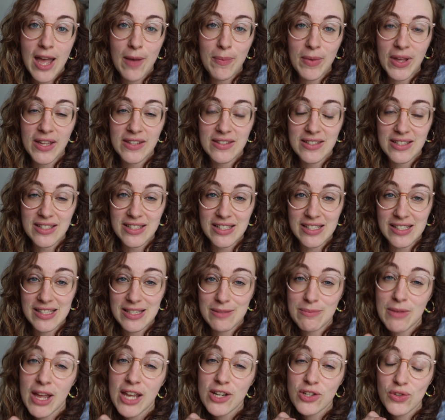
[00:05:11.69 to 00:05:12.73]
à partir
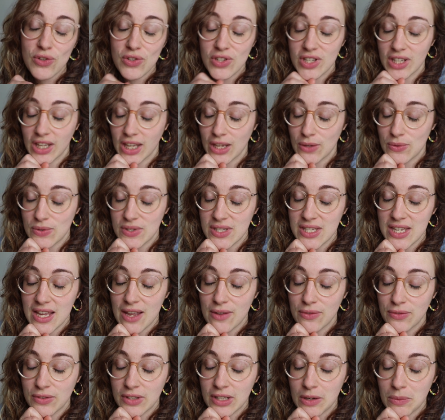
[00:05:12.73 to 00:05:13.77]
des images que j'ai réussi
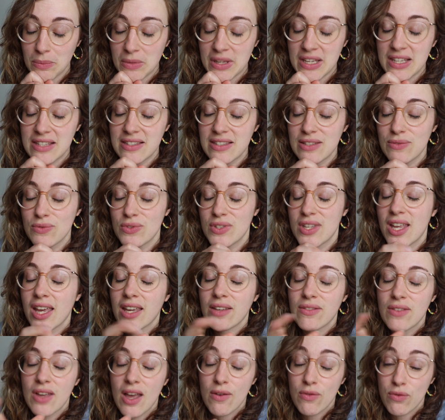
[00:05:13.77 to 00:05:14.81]
à filmer, si vous
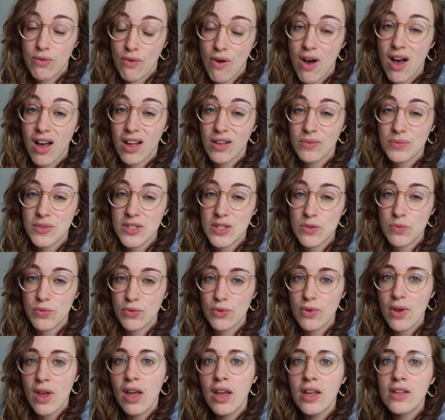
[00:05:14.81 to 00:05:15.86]
arrivez à voir un petit
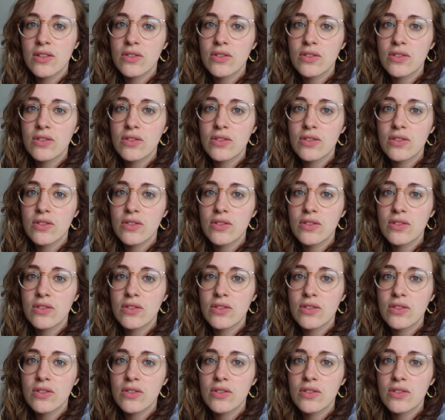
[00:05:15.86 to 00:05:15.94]
peu,